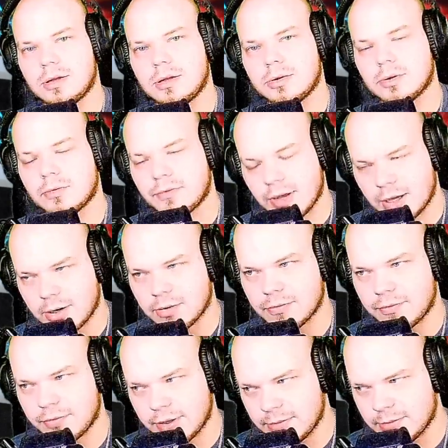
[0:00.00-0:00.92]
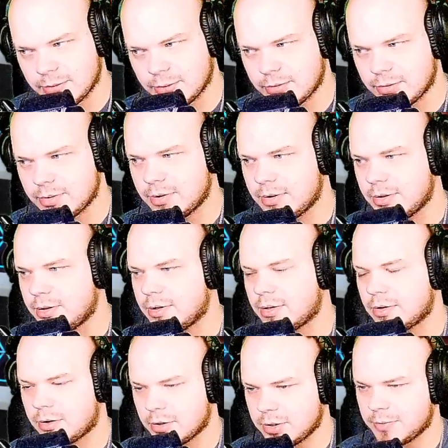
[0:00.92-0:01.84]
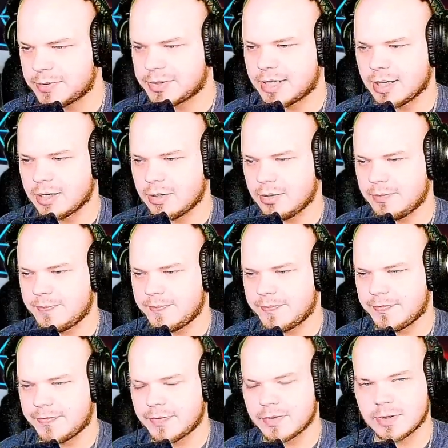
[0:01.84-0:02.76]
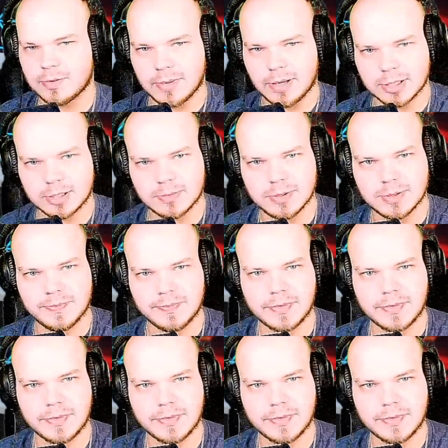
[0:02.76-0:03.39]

nowego filmu Konopskiego. Zobaczmy.